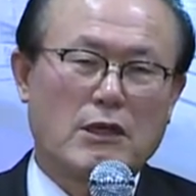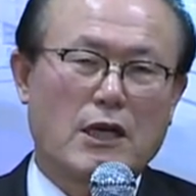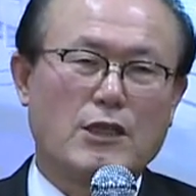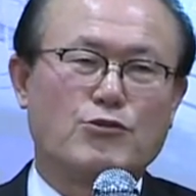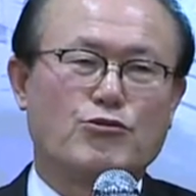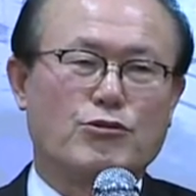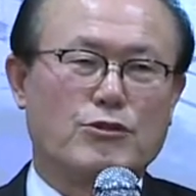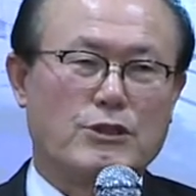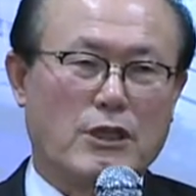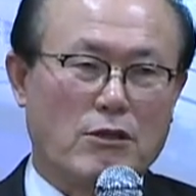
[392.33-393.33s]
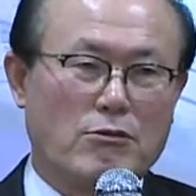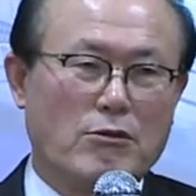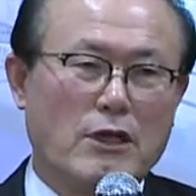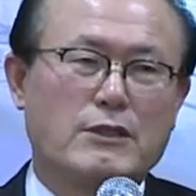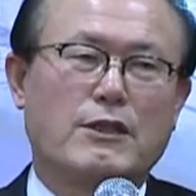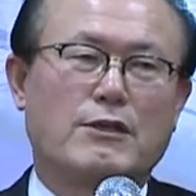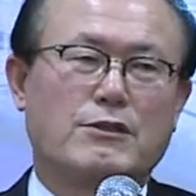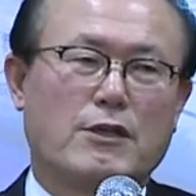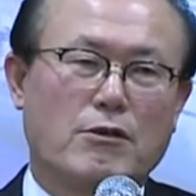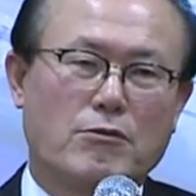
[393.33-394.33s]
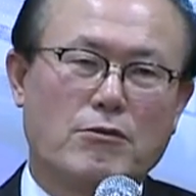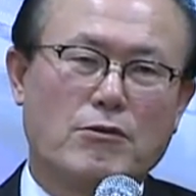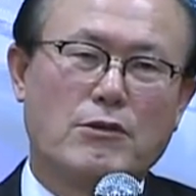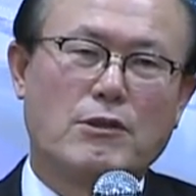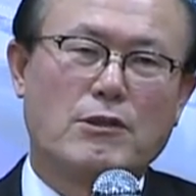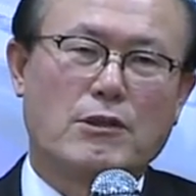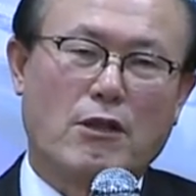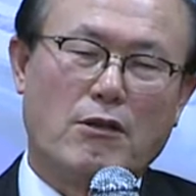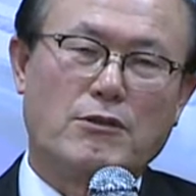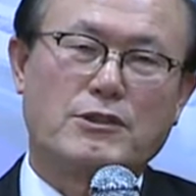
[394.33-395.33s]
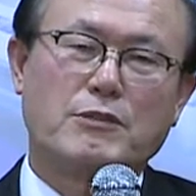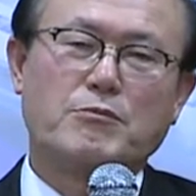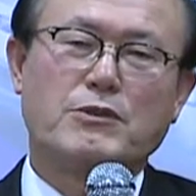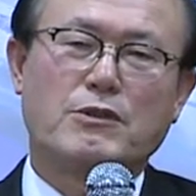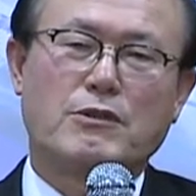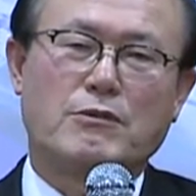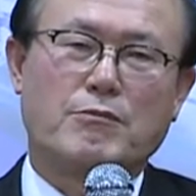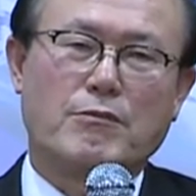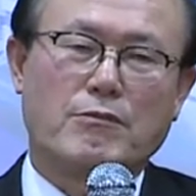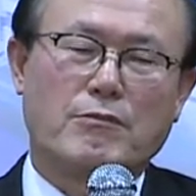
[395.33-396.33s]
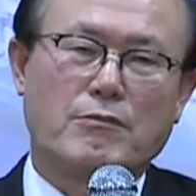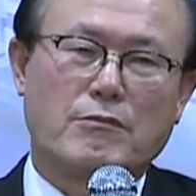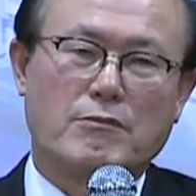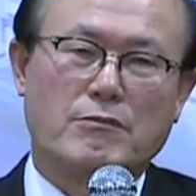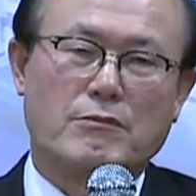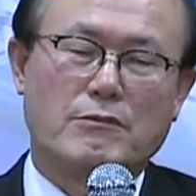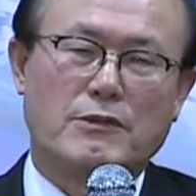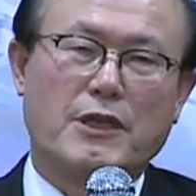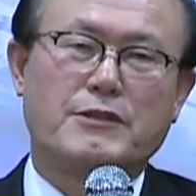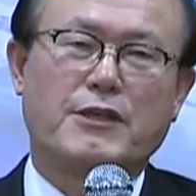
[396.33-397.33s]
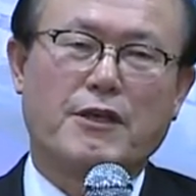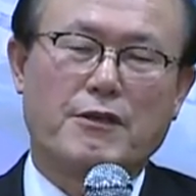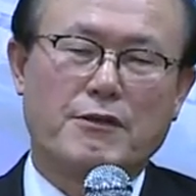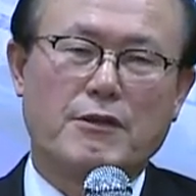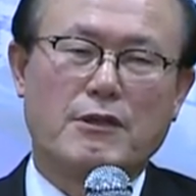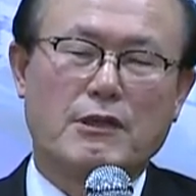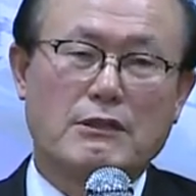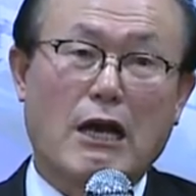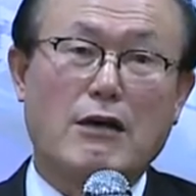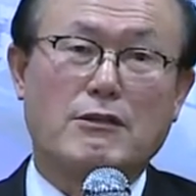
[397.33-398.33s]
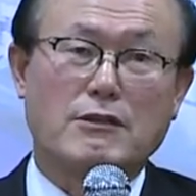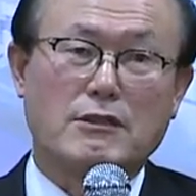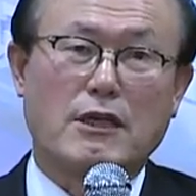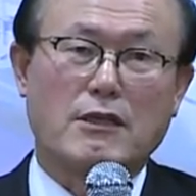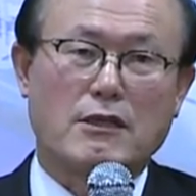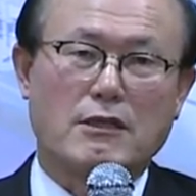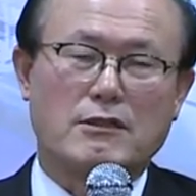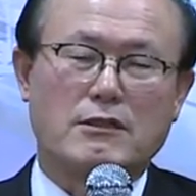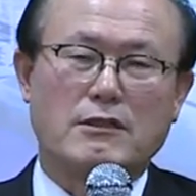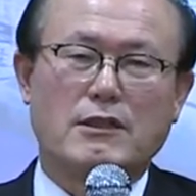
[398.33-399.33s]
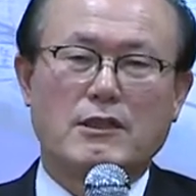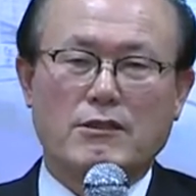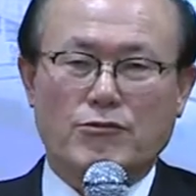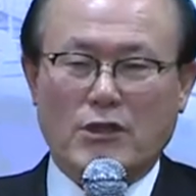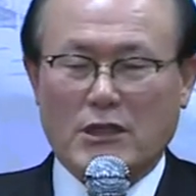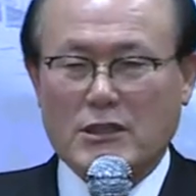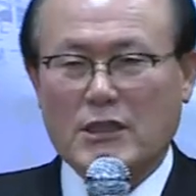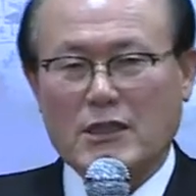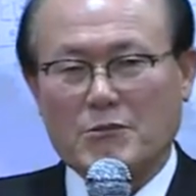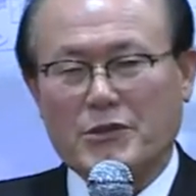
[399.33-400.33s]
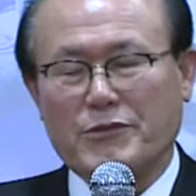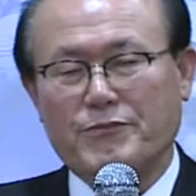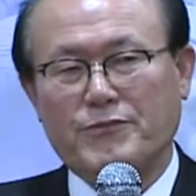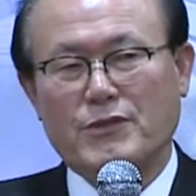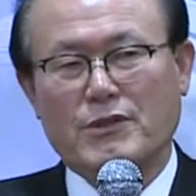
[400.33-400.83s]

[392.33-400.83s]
한 주일을 살고 한 달을 살고 1년 10년 음, 내 생애를 다하는 그날까지 우리가 산다면